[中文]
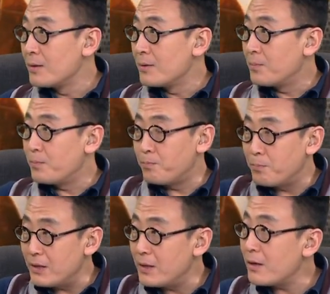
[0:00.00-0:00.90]
嗯。
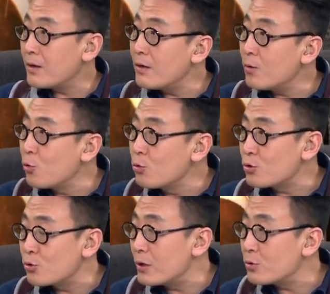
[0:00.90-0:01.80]
北戴河
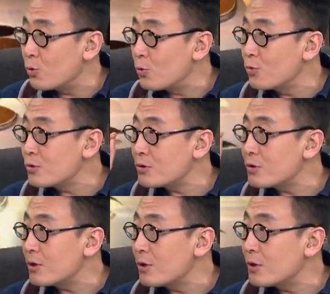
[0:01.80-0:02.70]
供水总公
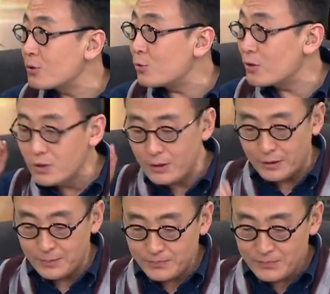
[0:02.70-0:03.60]
司的一个总经
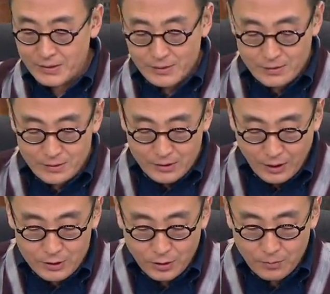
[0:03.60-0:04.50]
理，
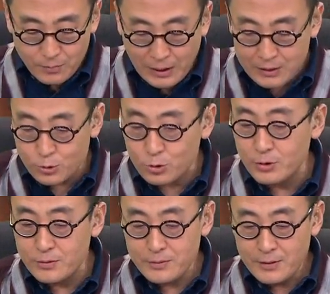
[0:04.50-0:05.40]
他叫马超
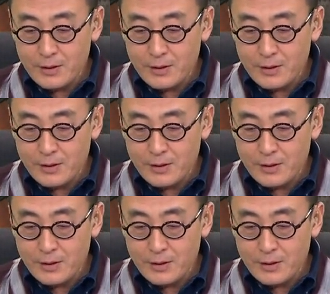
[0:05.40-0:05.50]
群。